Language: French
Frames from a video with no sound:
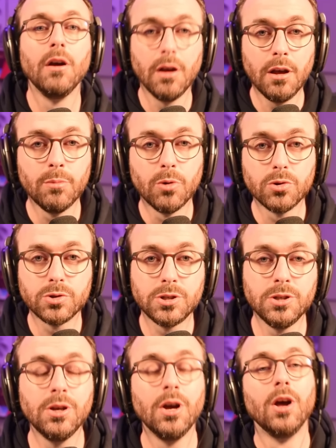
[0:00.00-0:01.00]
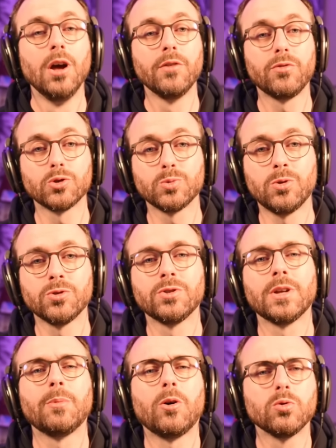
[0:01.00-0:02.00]
et moi aussi, et franchement on en
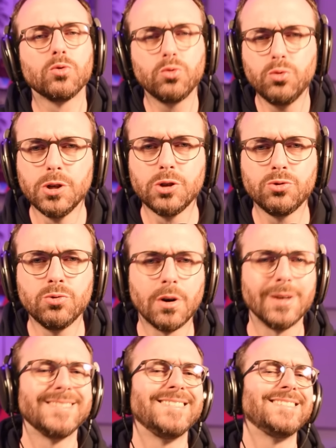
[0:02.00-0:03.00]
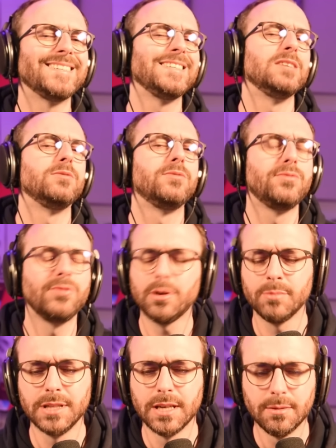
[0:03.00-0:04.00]
apprend tous les jours, et c'est ça qui est
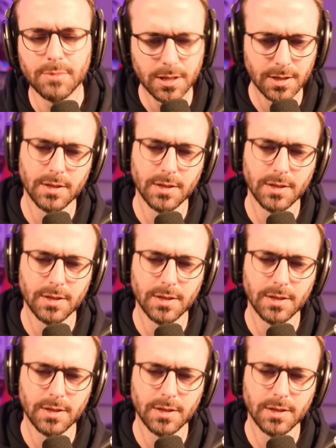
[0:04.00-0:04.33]
formidable.